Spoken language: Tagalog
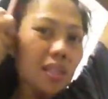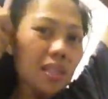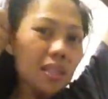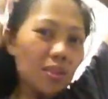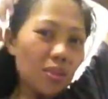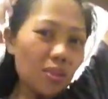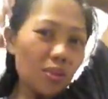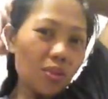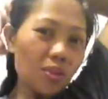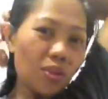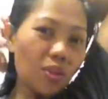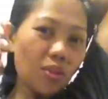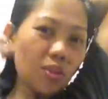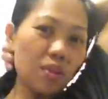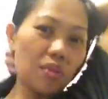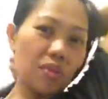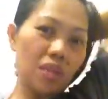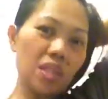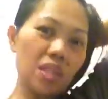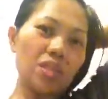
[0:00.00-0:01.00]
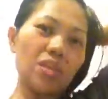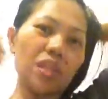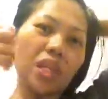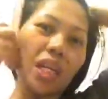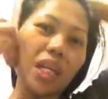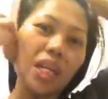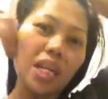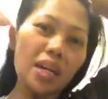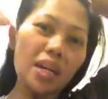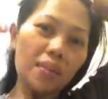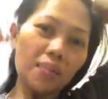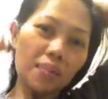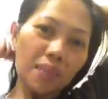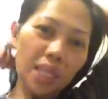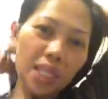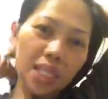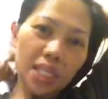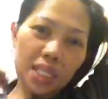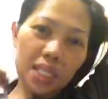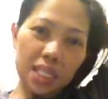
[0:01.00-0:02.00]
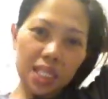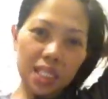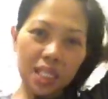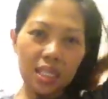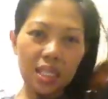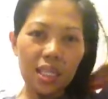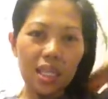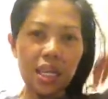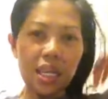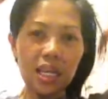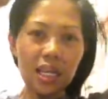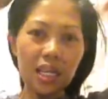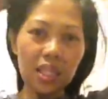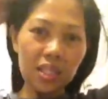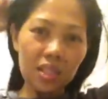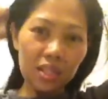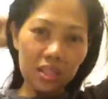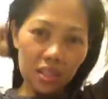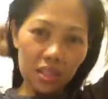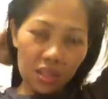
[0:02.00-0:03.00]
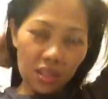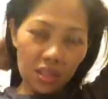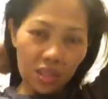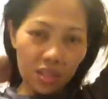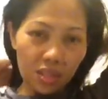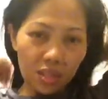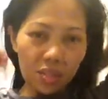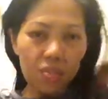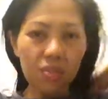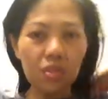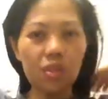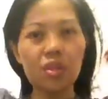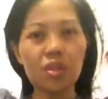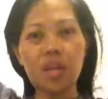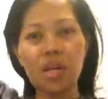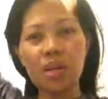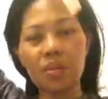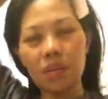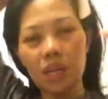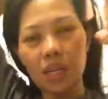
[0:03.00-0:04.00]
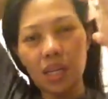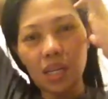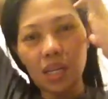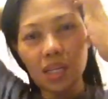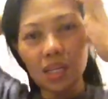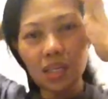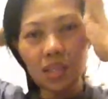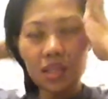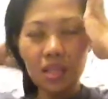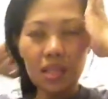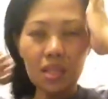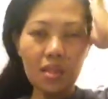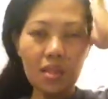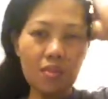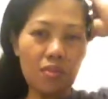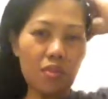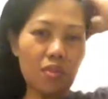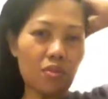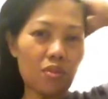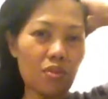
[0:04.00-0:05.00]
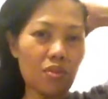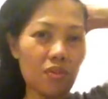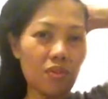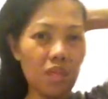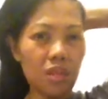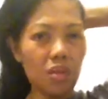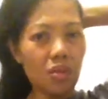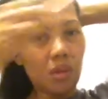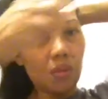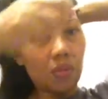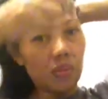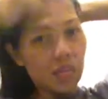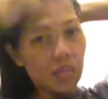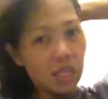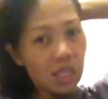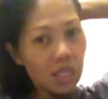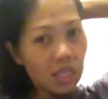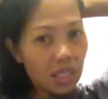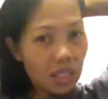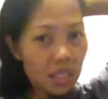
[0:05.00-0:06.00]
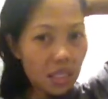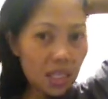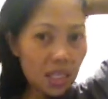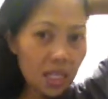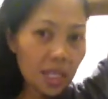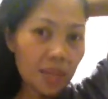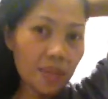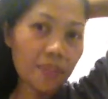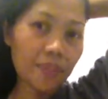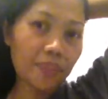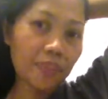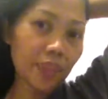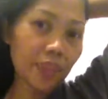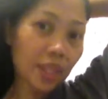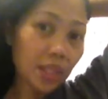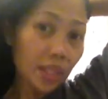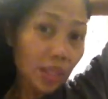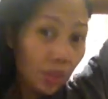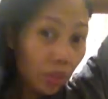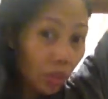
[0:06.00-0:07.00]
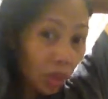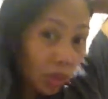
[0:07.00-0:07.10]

sunod ko na video. Kaya please like, share, and subscribe guys for more video updates. So